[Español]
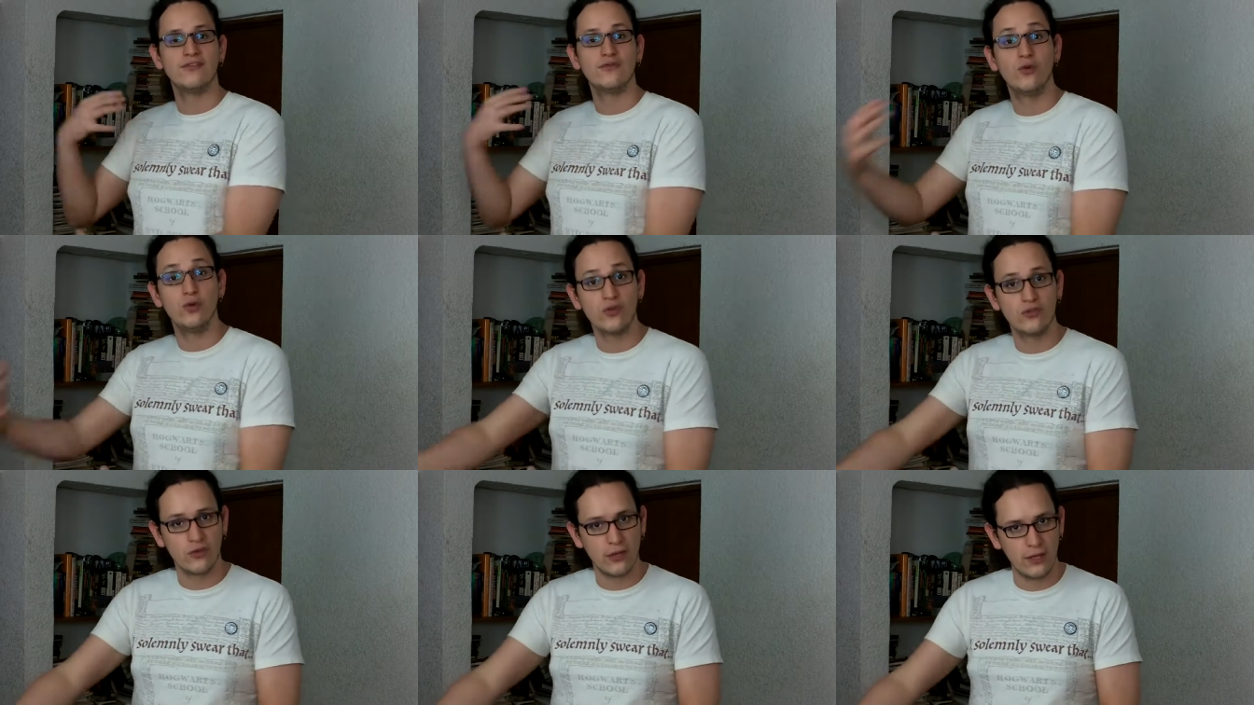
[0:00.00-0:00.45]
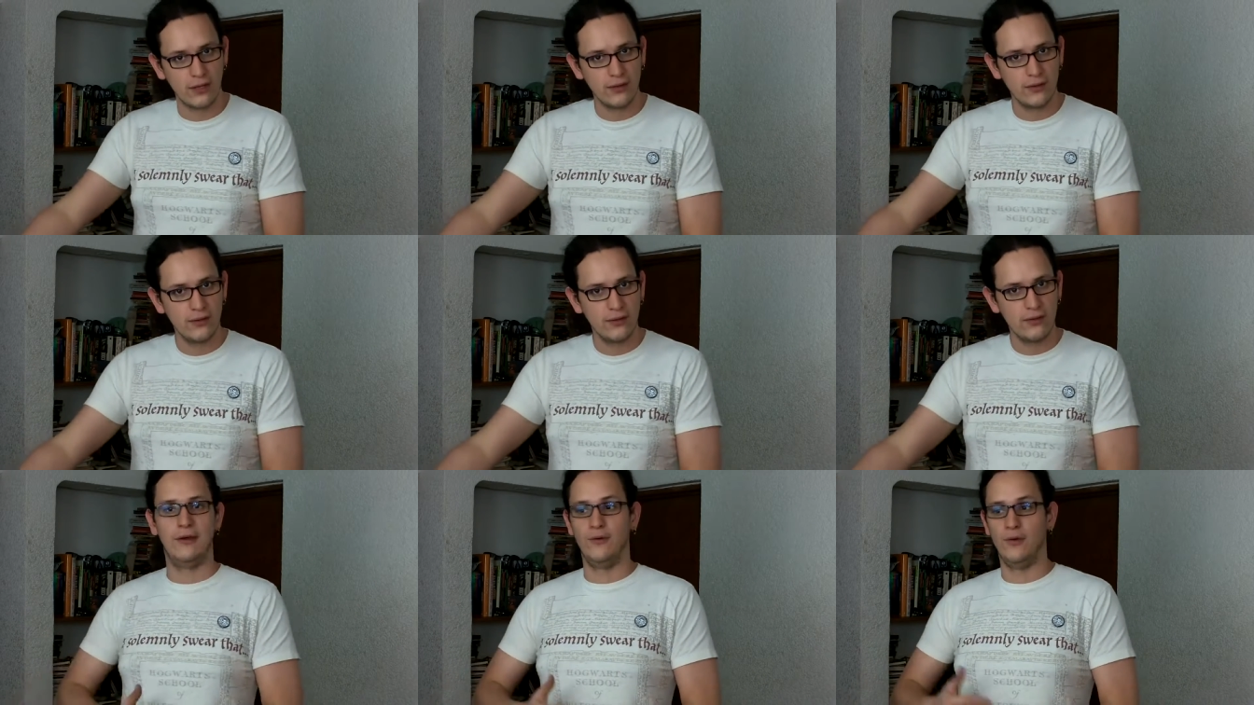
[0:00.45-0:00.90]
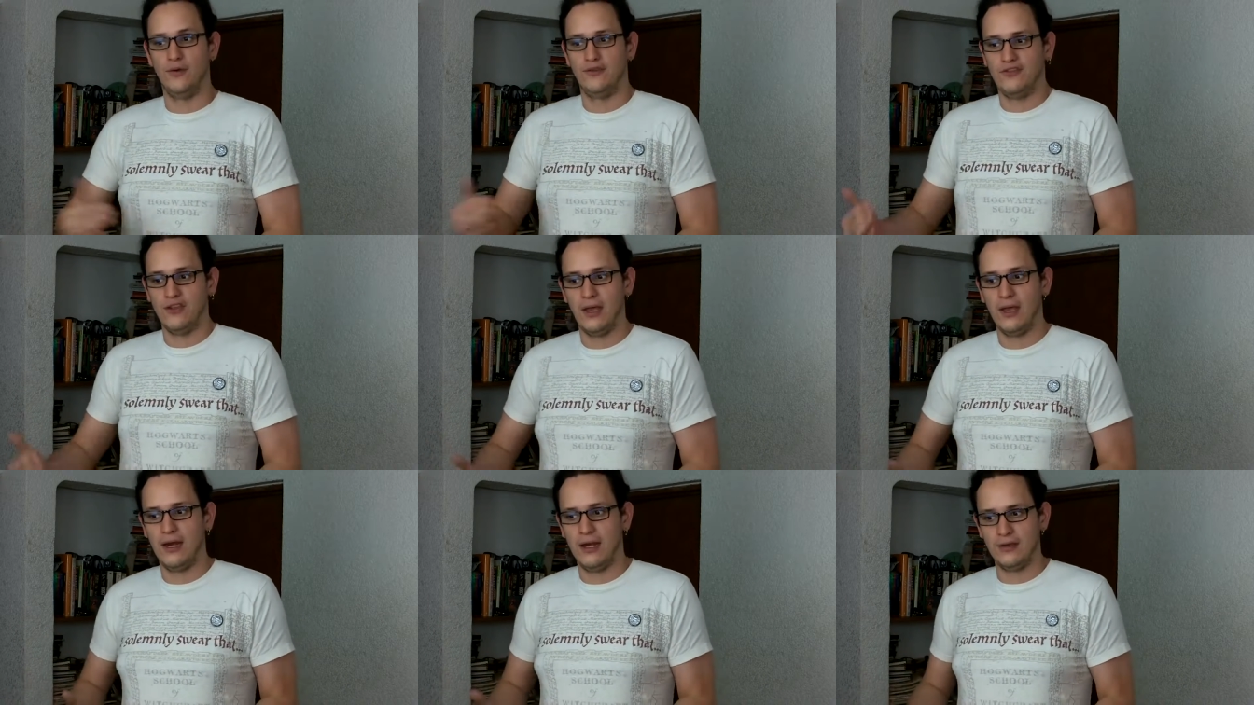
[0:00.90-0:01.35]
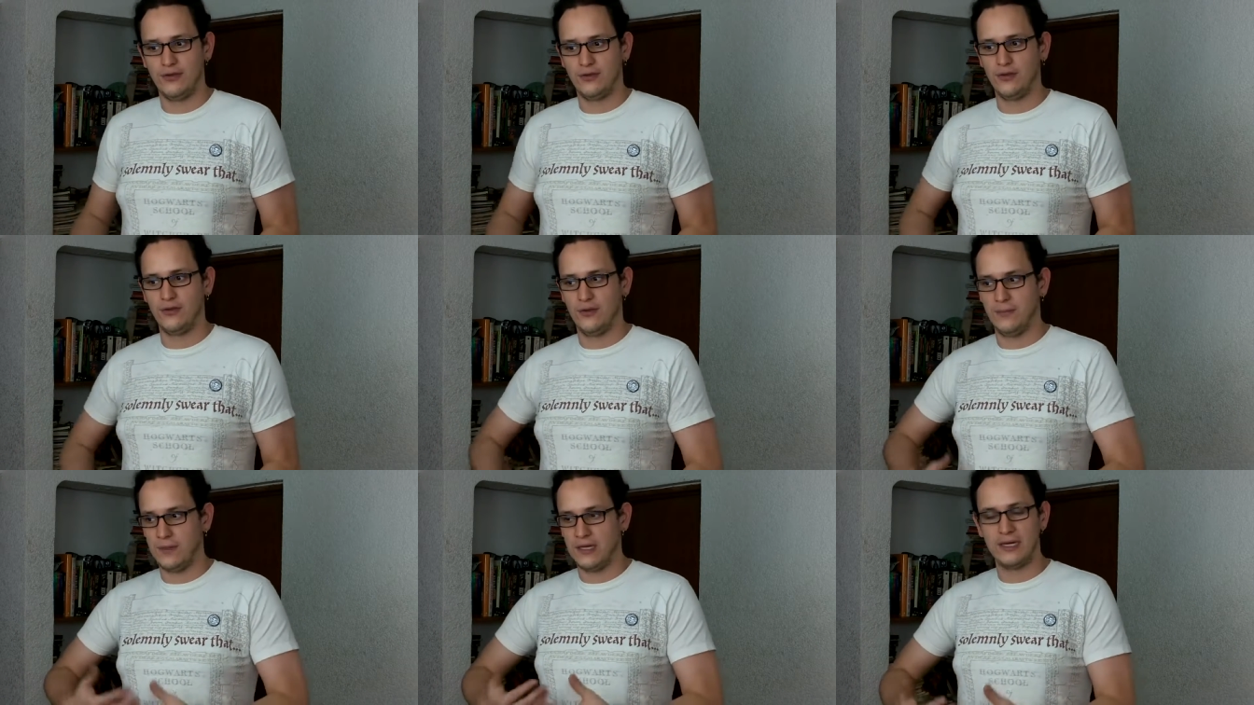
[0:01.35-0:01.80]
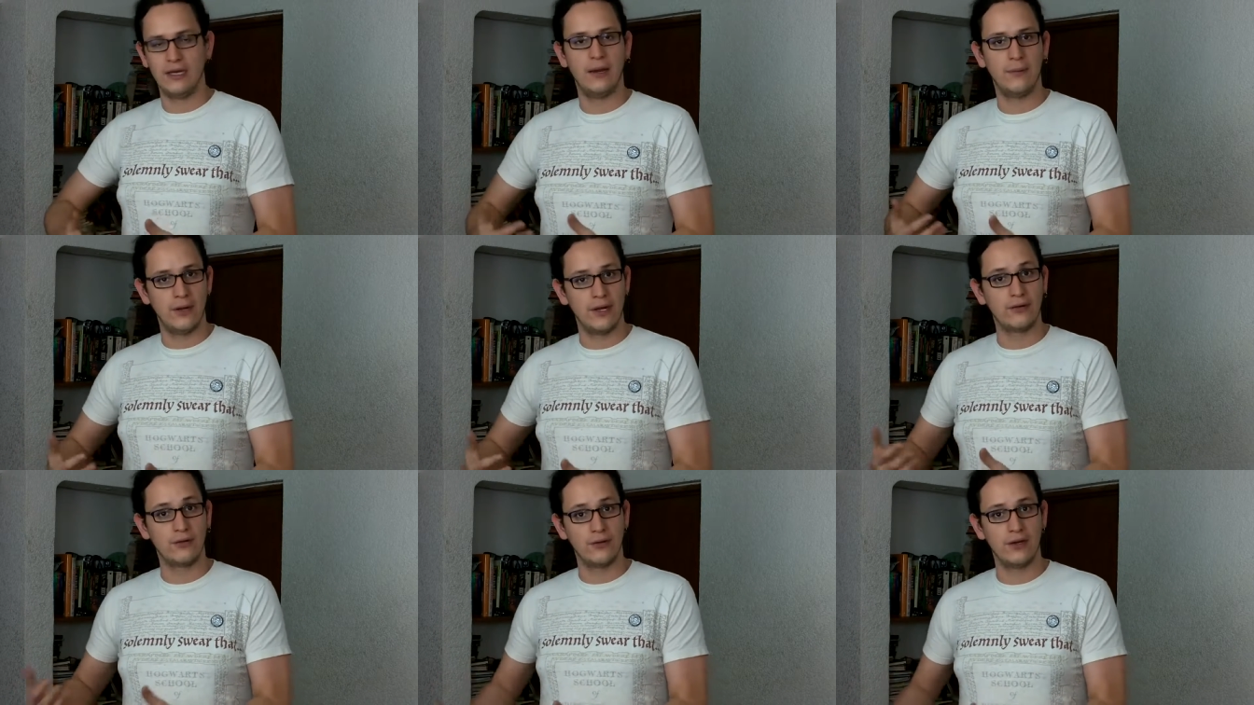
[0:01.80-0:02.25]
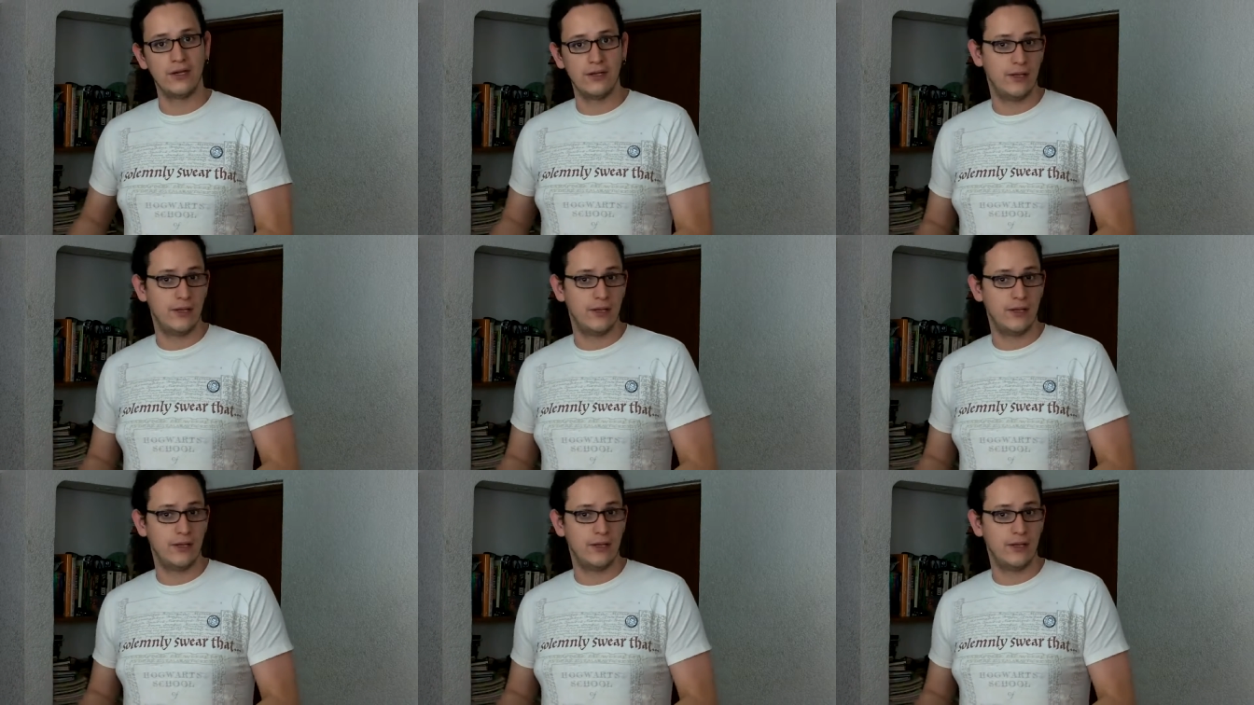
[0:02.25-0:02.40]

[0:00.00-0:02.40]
excusa que no sea el hecho de venir a hablar